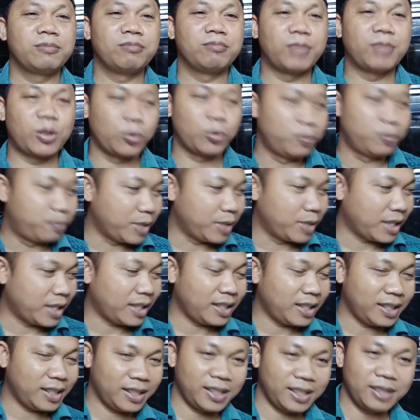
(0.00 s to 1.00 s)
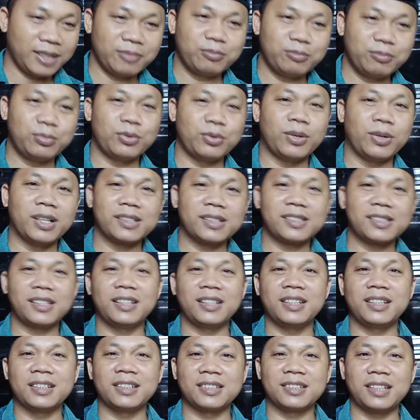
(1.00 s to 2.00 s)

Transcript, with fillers: merubah puasa yang